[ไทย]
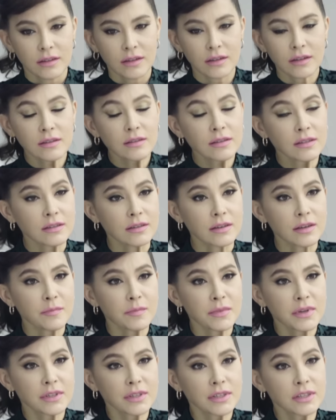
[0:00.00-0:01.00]
ที่หนังสือ
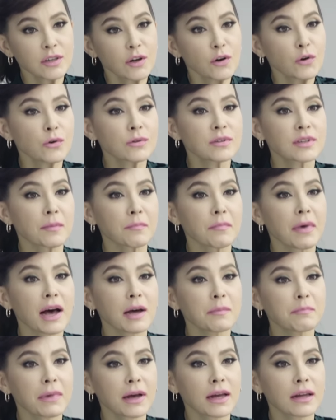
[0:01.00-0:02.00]
Imagine เขาลงสัมภา
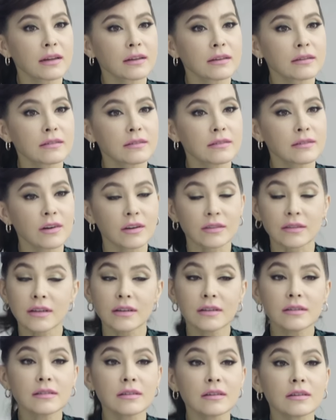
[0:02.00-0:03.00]
ษณ์ไปก่อนที่
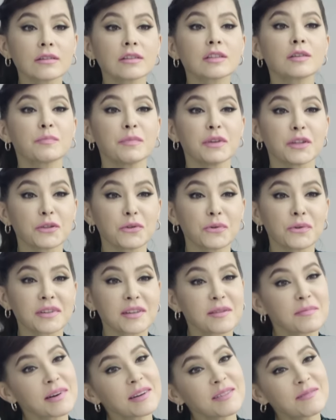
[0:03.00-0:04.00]
หนังสือเขาจะปิดตัว
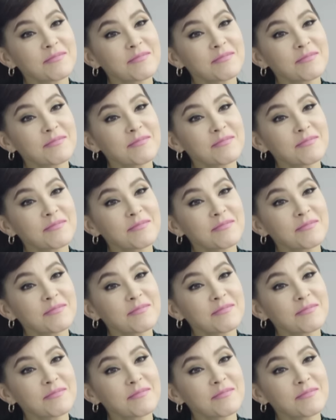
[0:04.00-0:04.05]
ใช่ไหม